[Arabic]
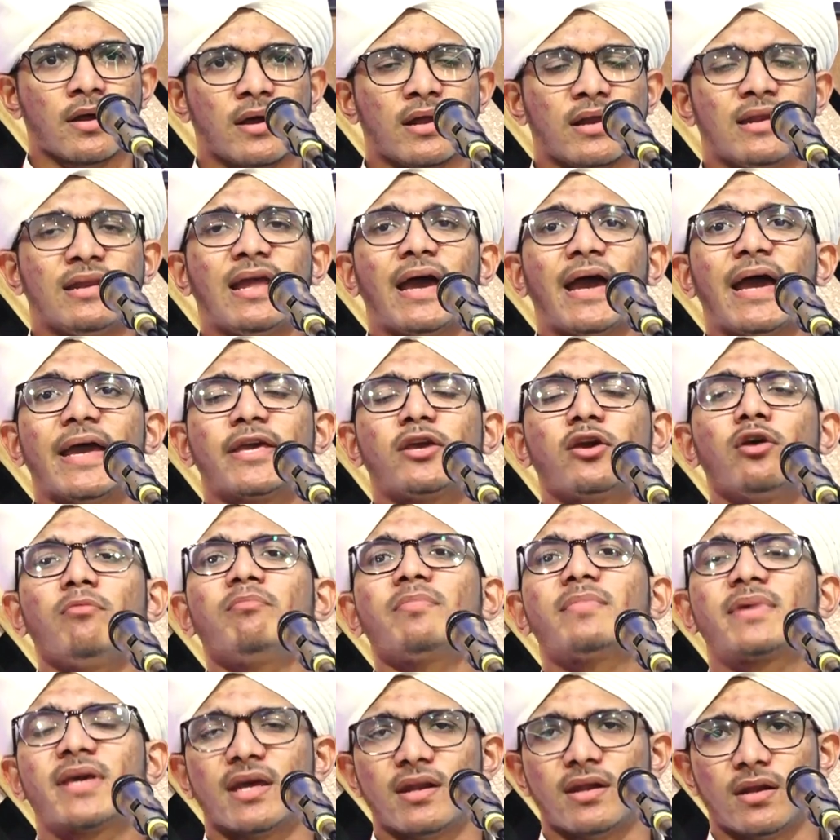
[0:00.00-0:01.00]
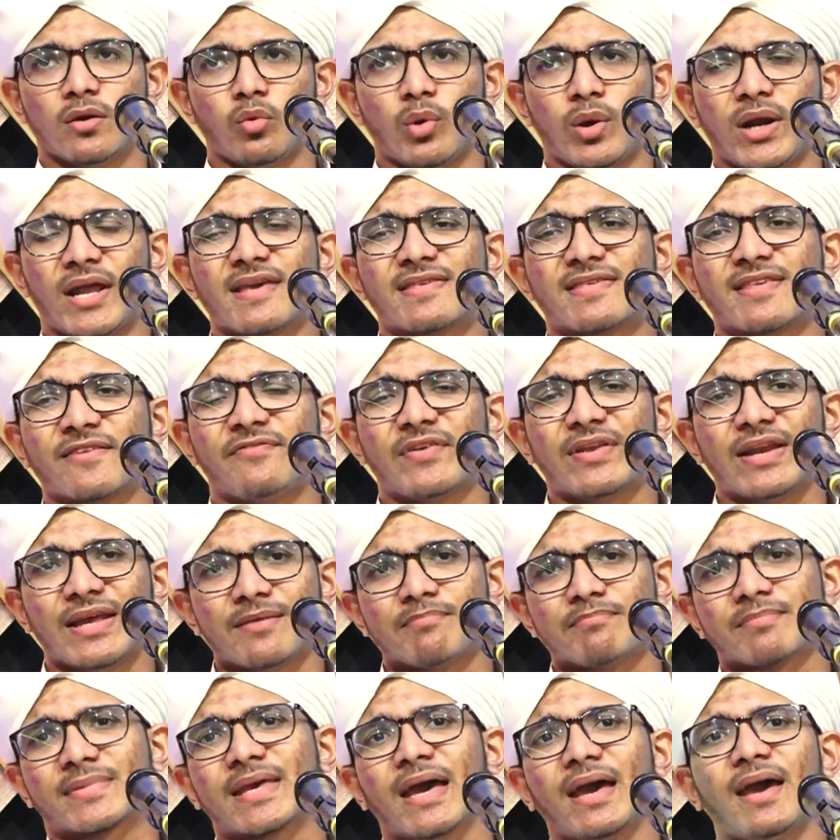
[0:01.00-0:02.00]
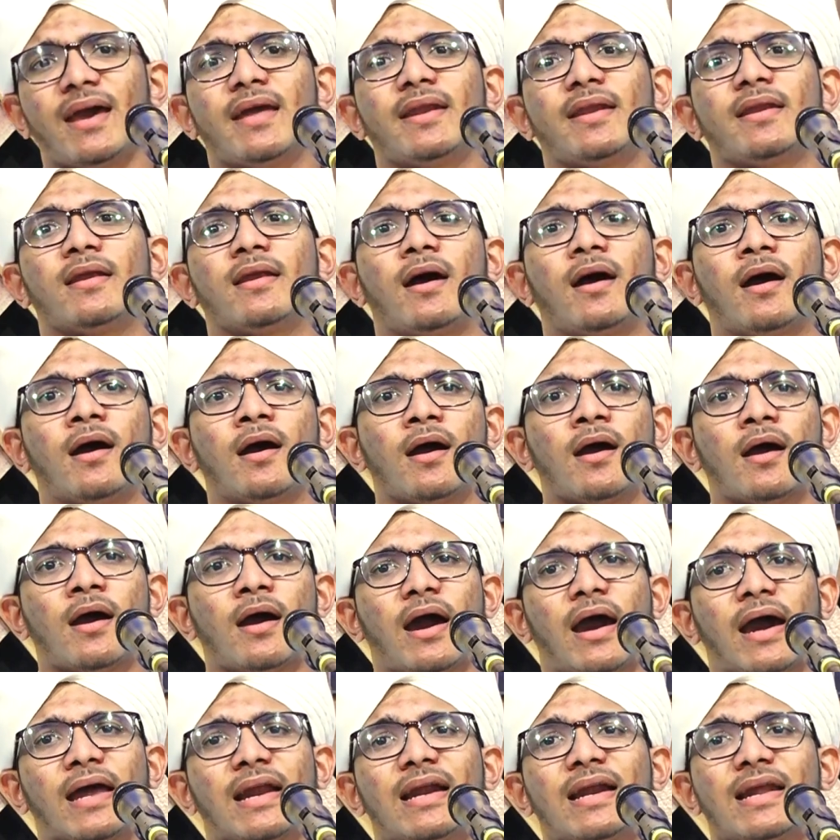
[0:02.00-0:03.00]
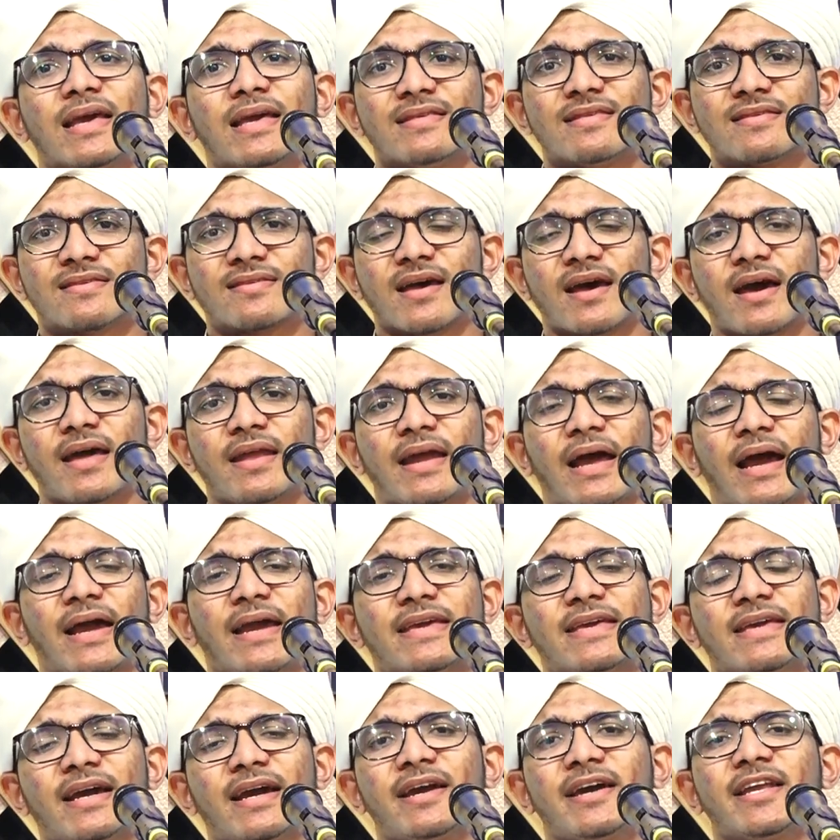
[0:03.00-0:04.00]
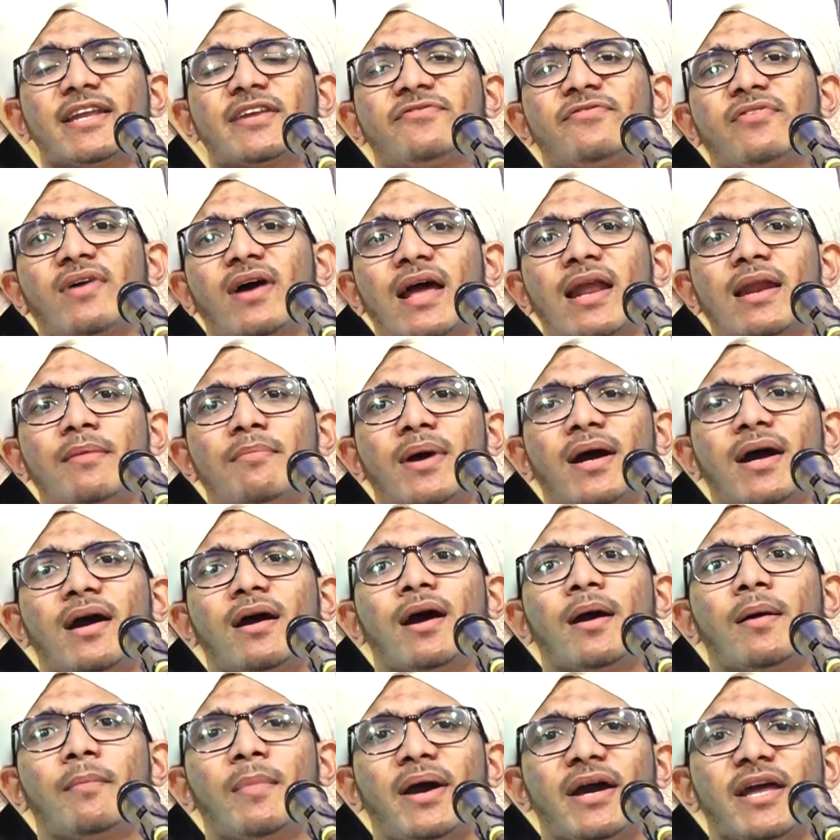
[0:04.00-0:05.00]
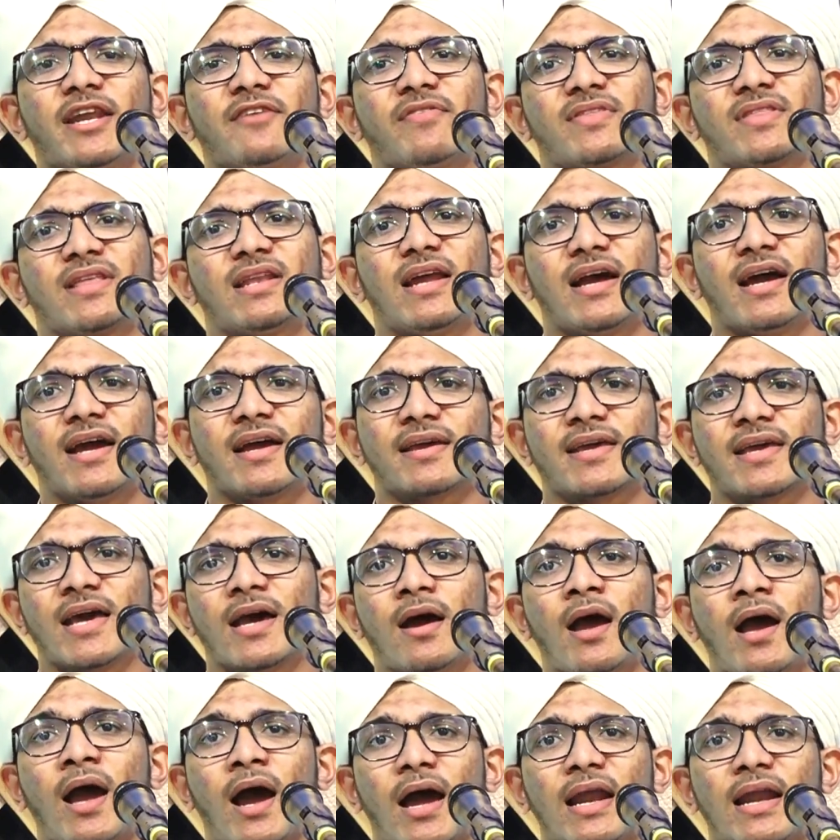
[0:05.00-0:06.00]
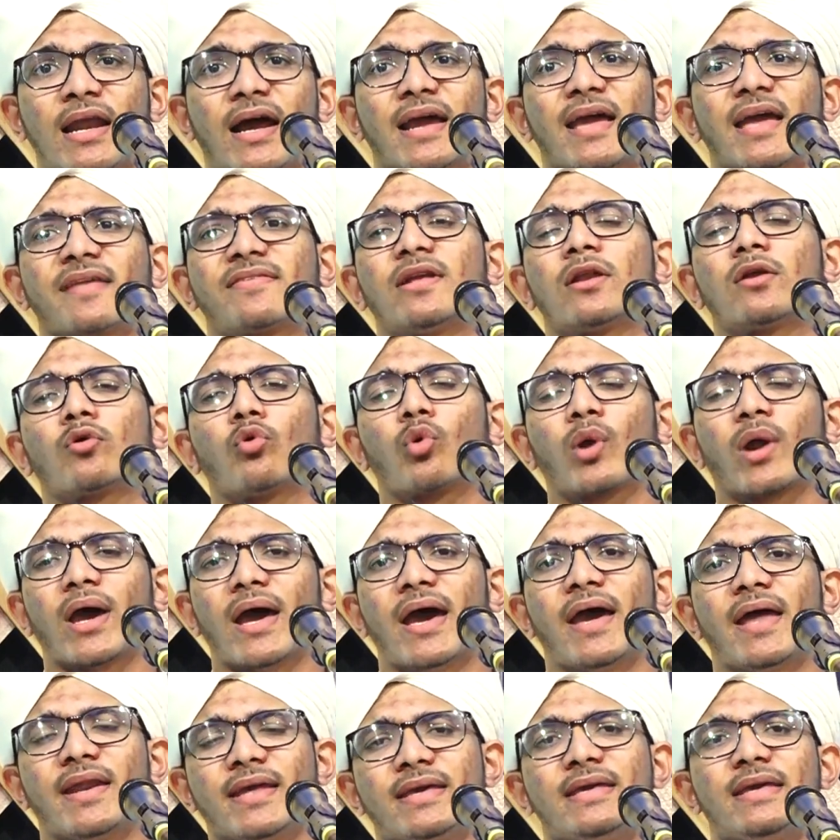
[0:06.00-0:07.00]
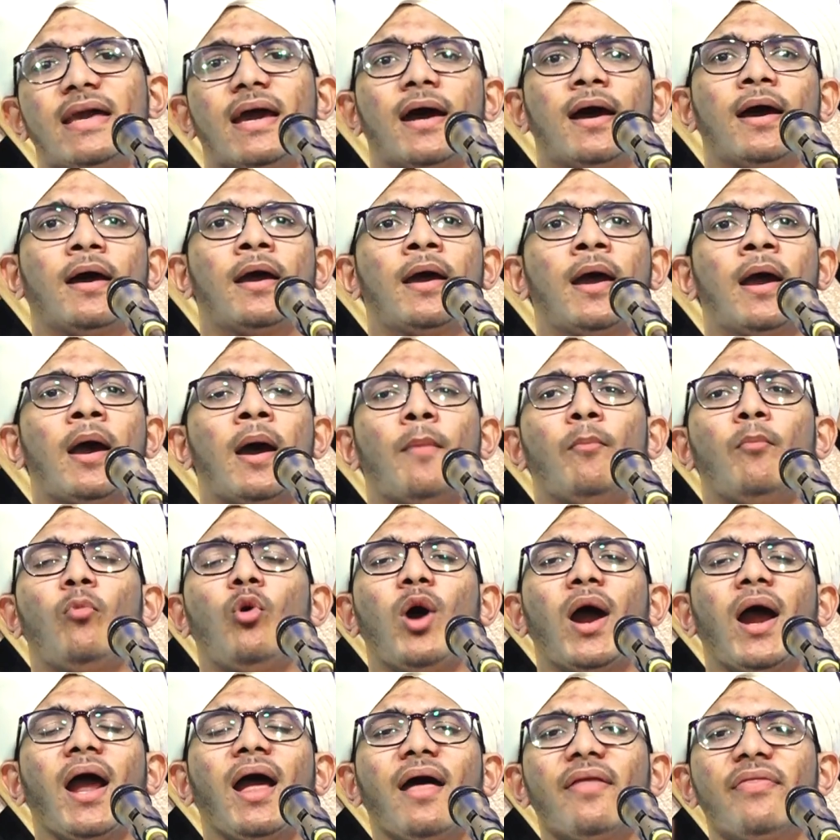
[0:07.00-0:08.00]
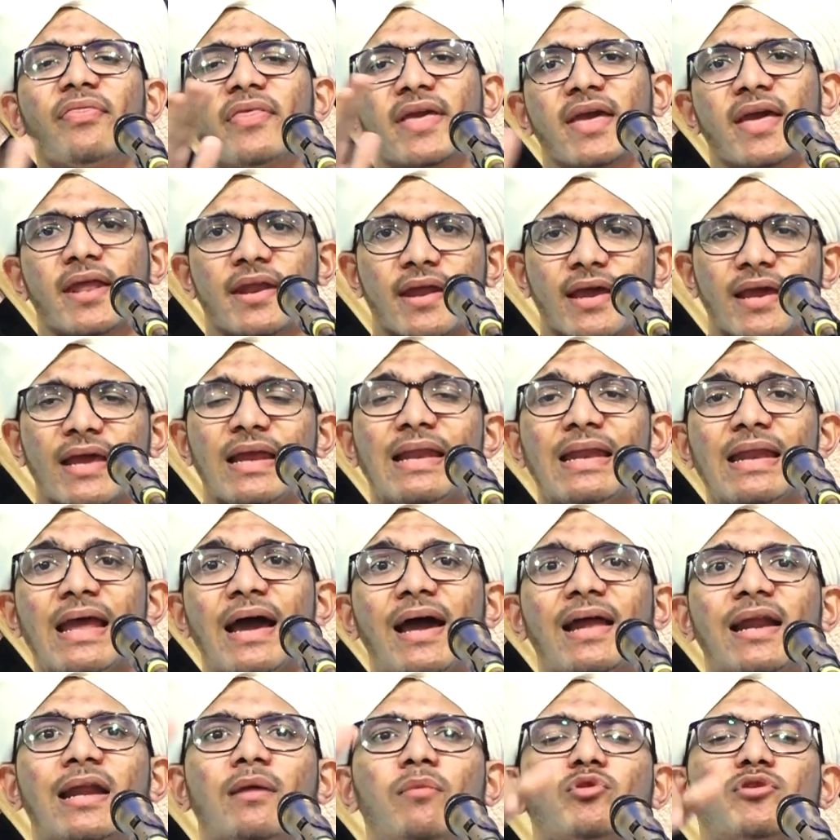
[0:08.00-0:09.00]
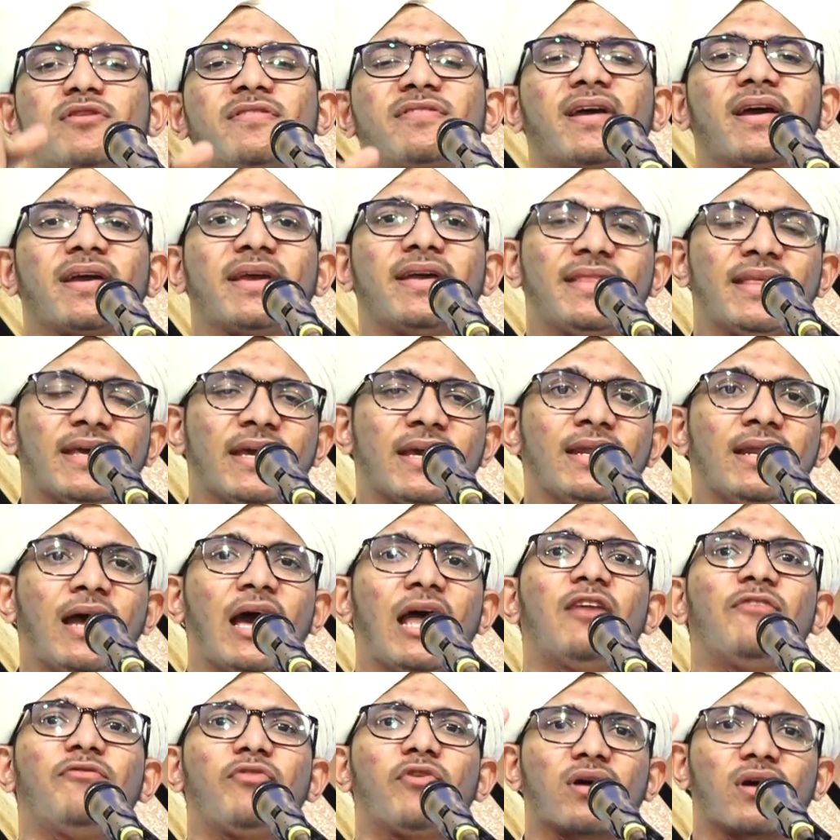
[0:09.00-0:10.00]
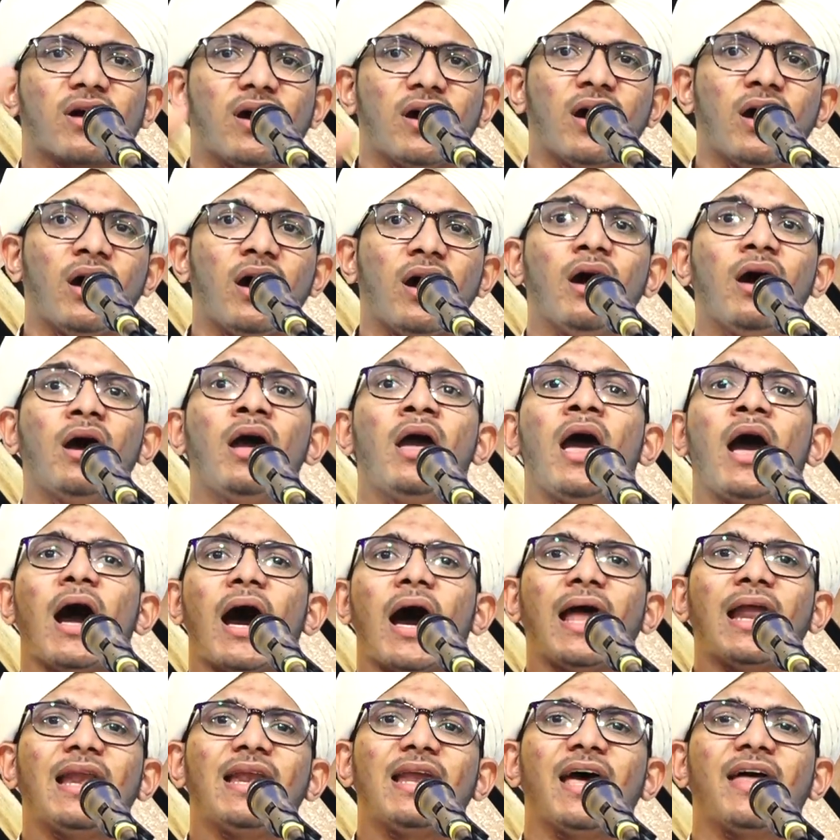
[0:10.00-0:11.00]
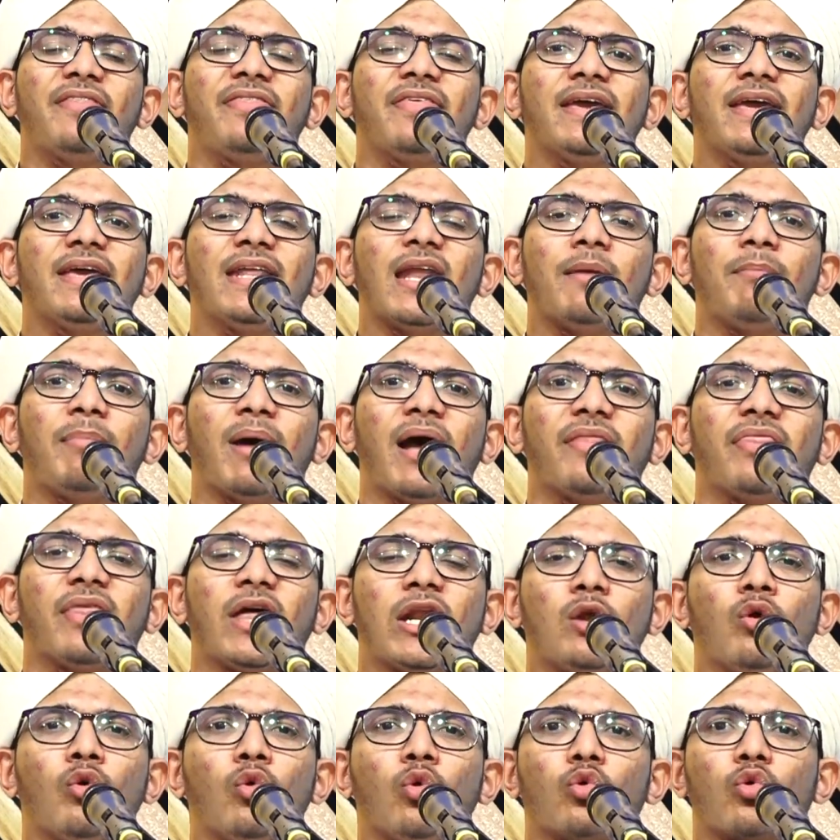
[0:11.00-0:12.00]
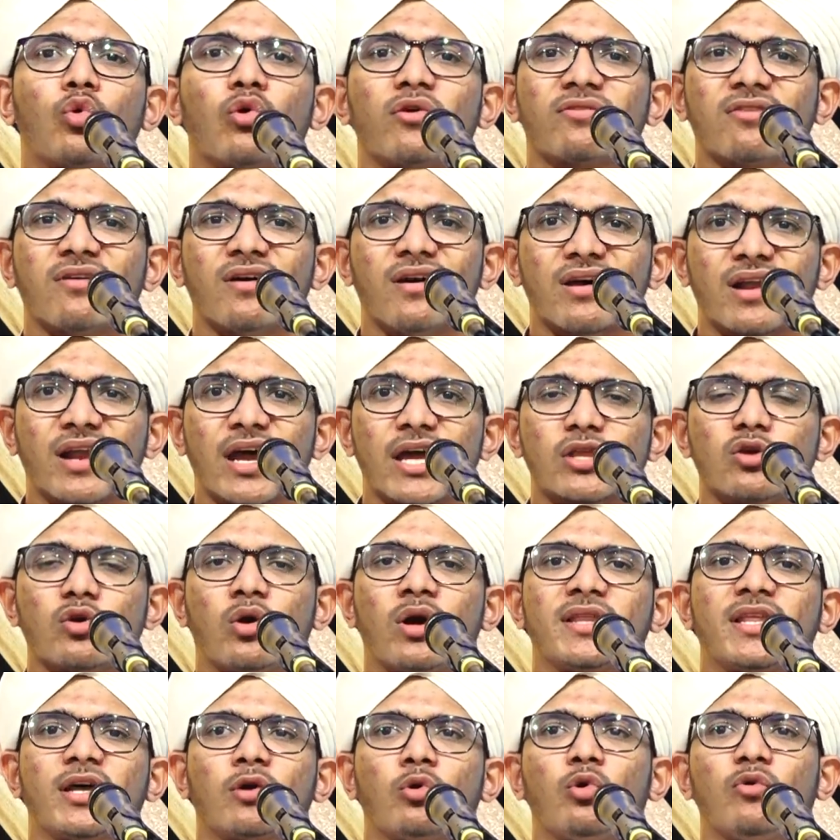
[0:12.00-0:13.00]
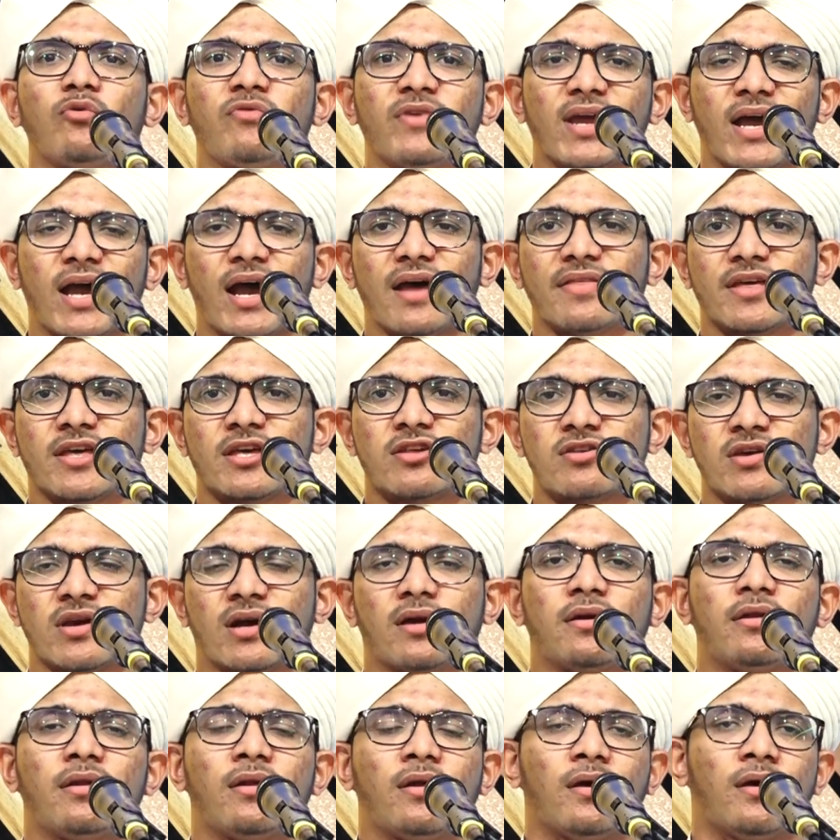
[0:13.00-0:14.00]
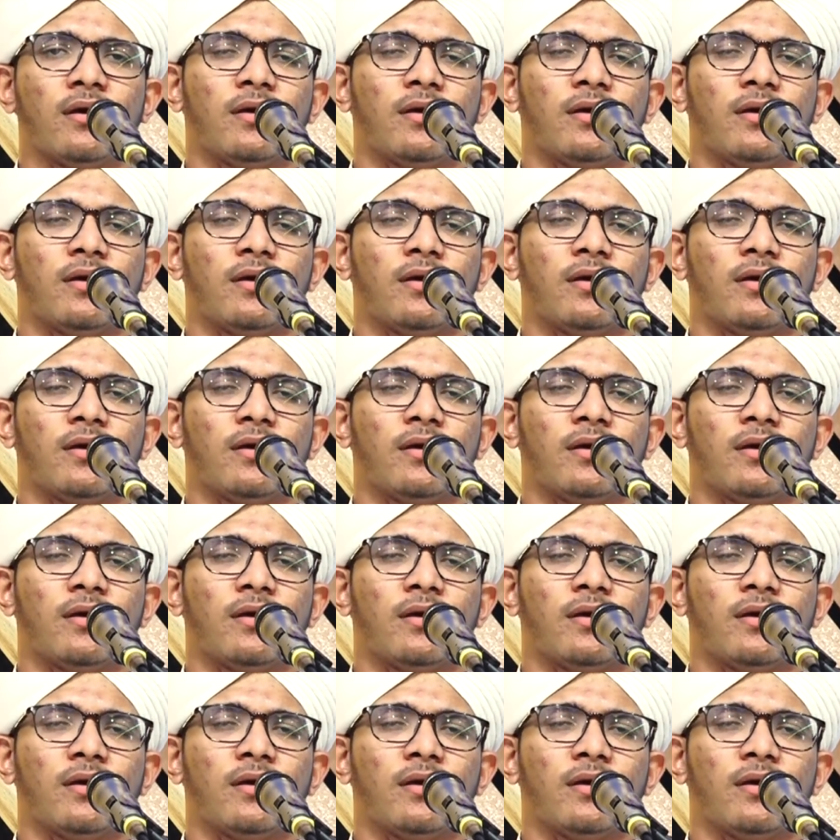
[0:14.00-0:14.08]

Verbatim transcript: لا يمكن وليس في الإمكان على الإنسان أن يعرف معرفة الأحكام الآيات القرآنية محاضيا إلا على المجتهدين الفقهاء الذين باذلوا قصارى جهده في هذه الشأن